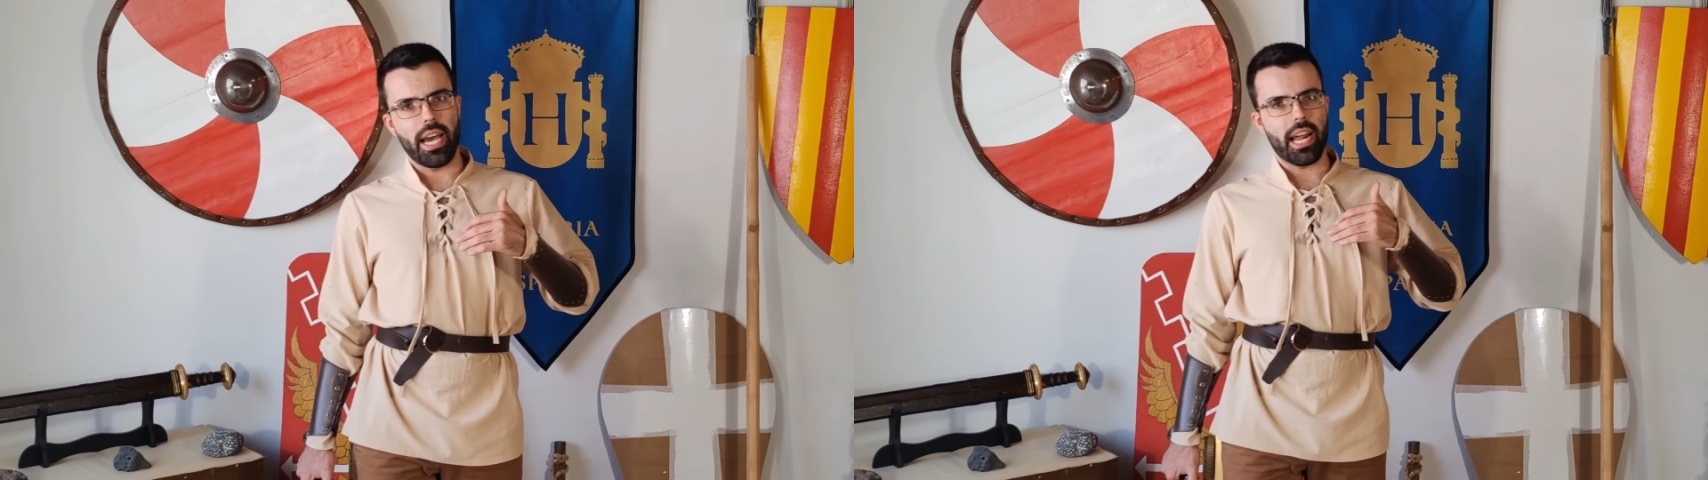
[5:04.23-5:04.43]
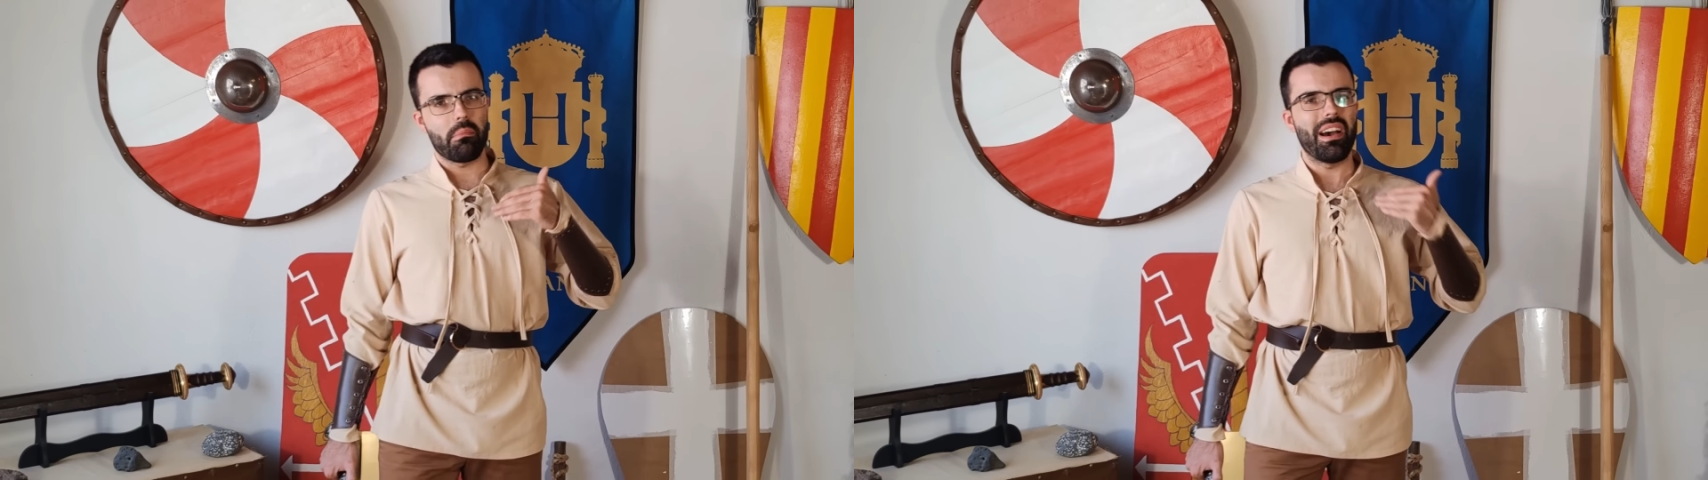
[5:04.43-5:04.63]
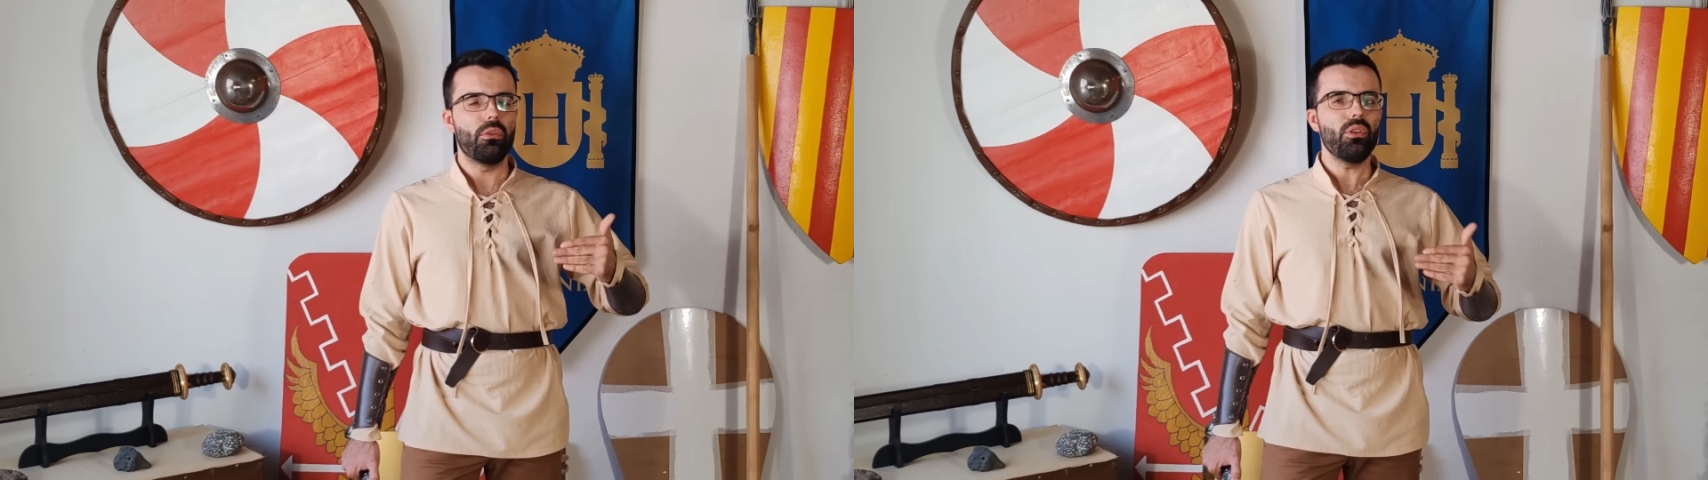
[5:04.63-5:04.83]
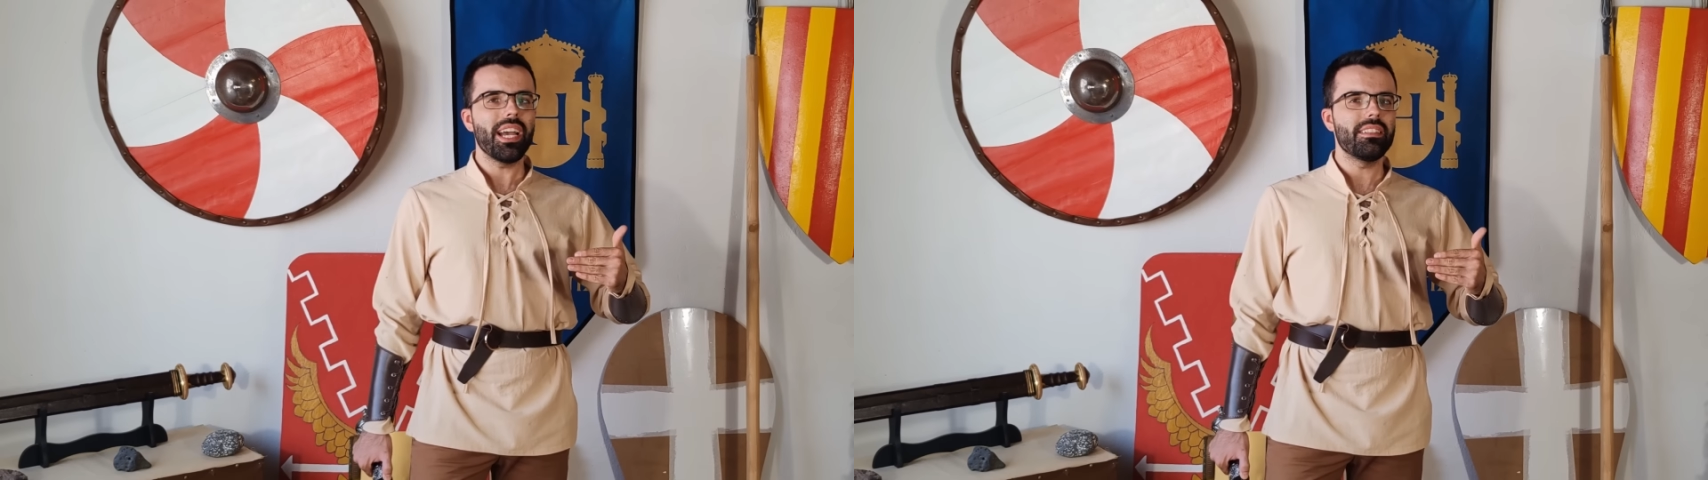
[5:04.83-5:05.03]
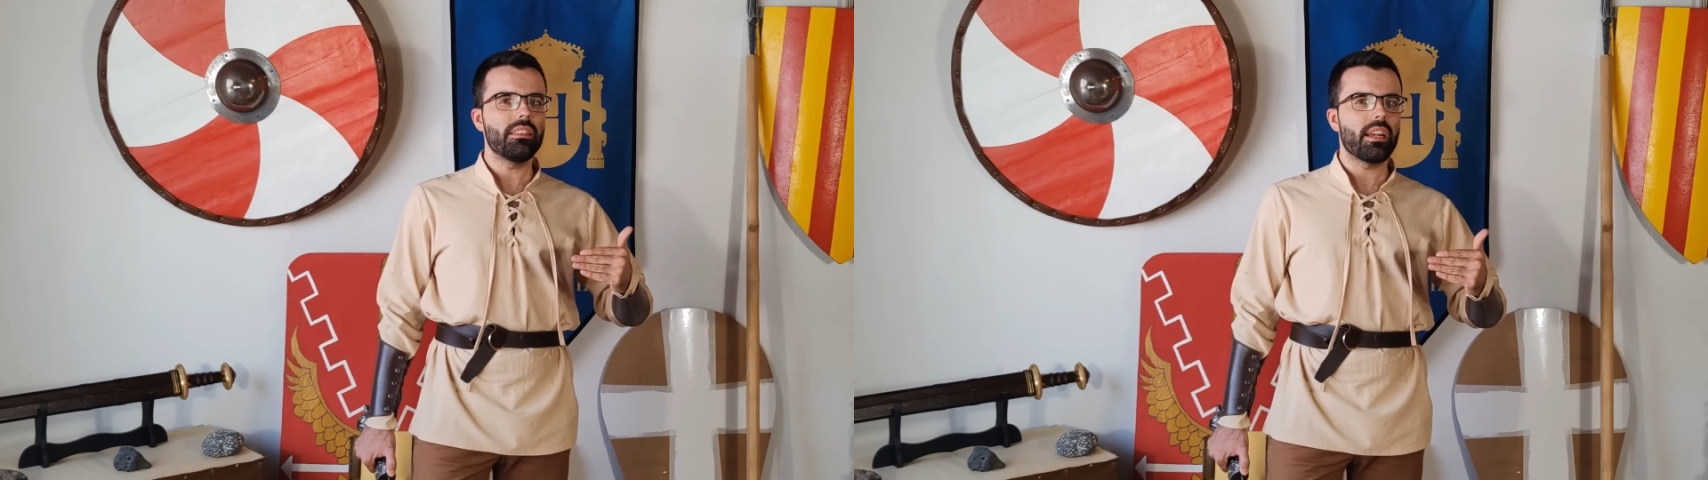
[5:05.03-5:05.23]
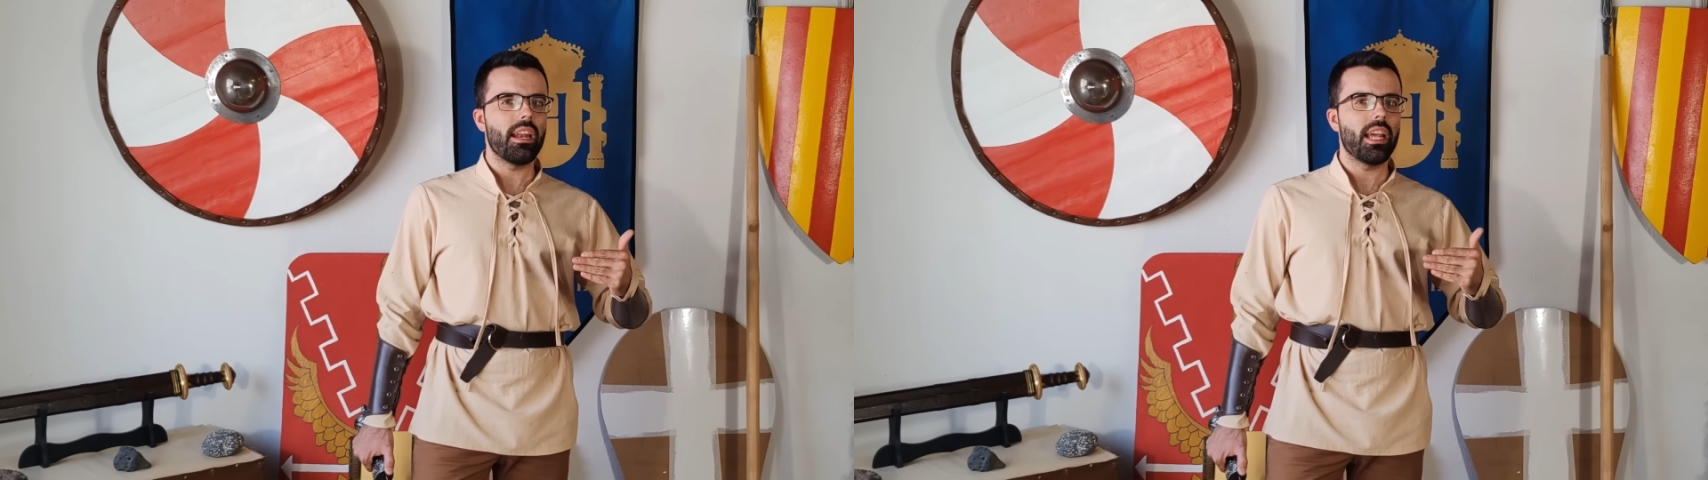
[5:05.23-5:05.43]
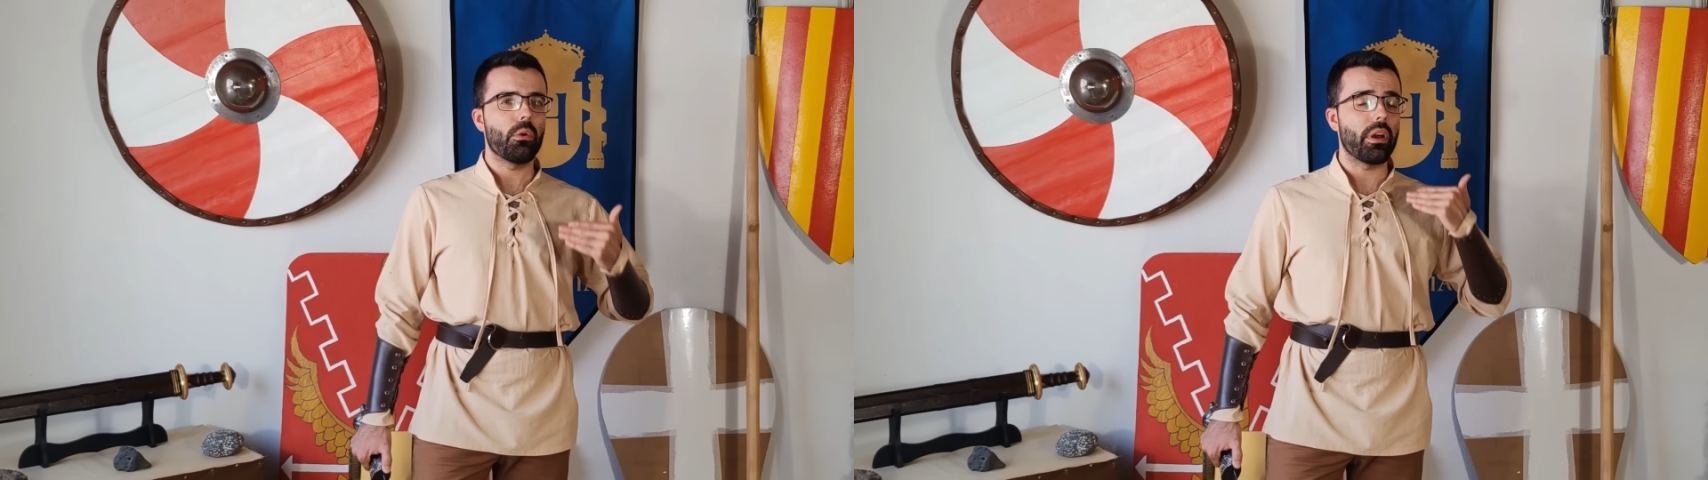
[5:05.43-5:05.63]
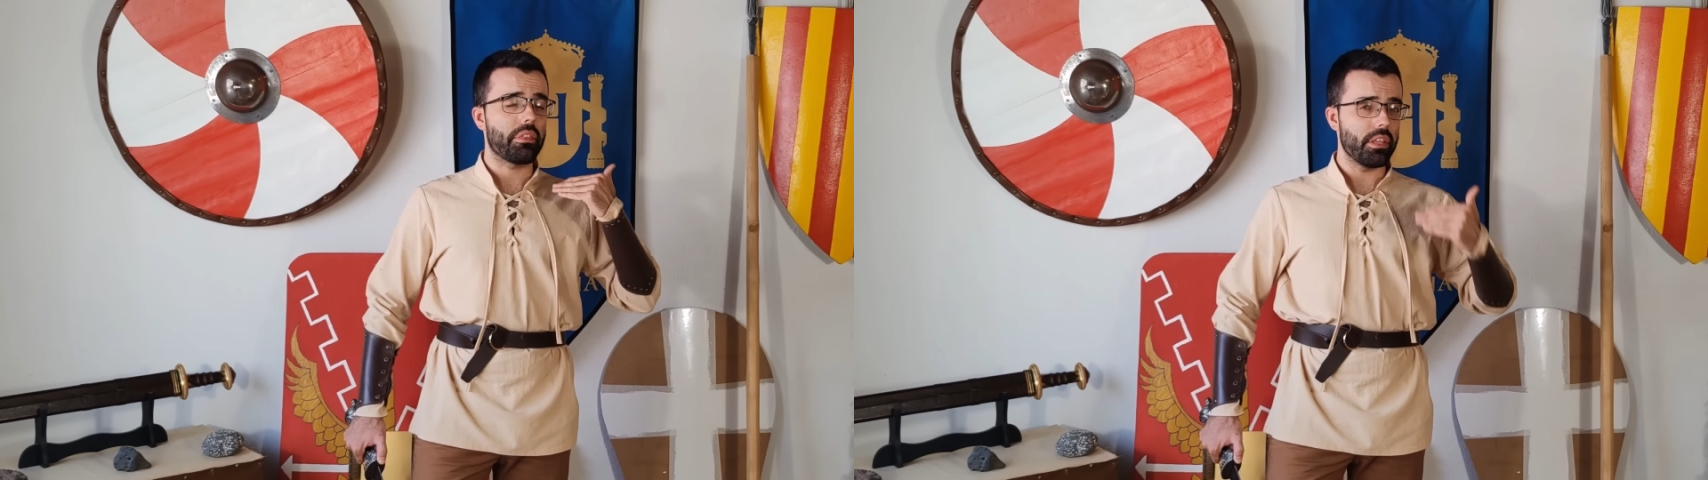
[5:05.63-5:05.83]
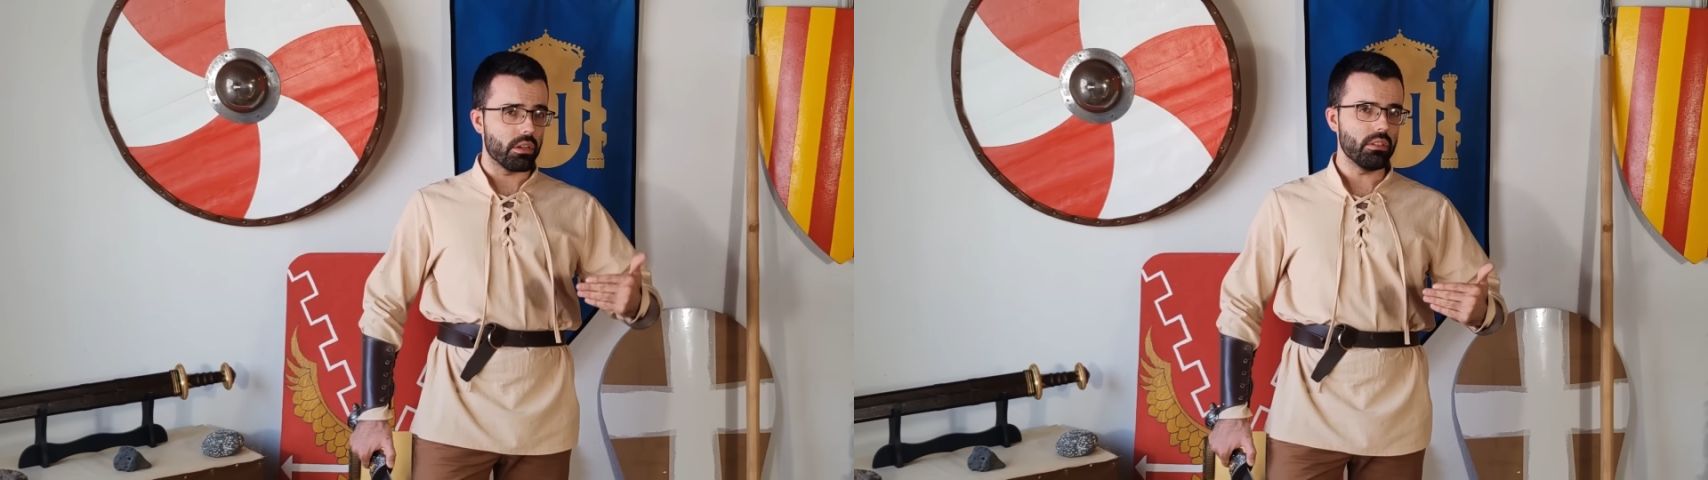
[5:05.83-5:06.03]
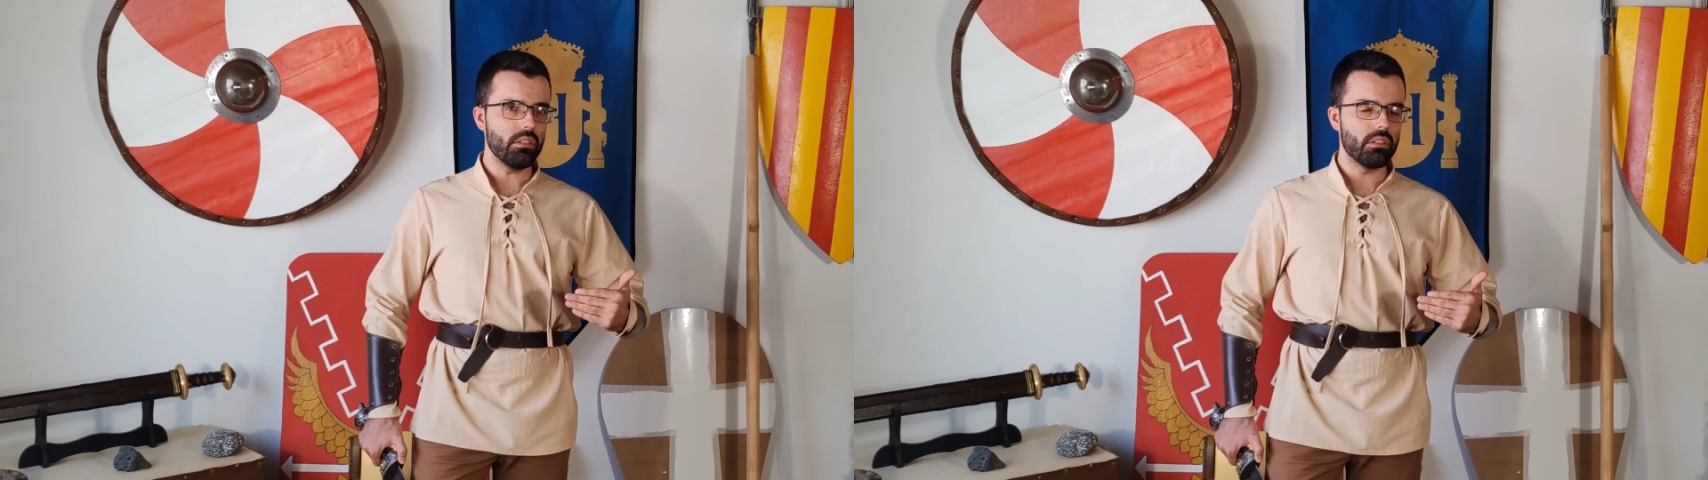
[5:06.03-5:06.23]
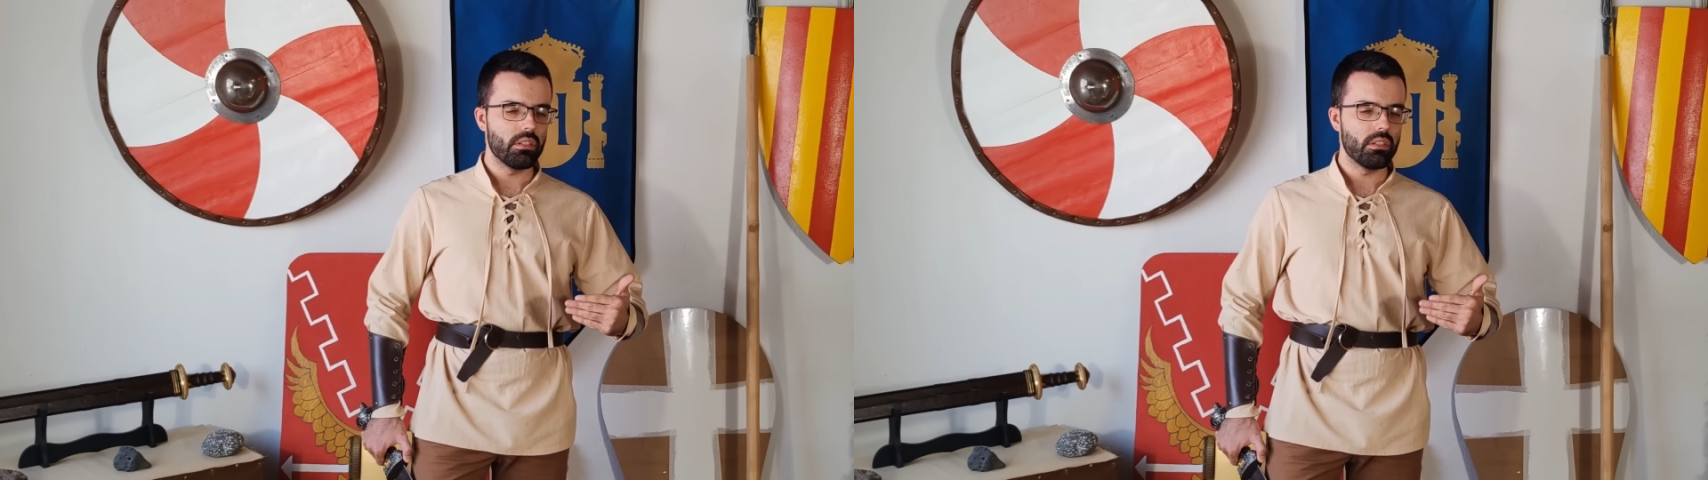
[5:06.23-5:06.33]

la armadura entra en la ecuación,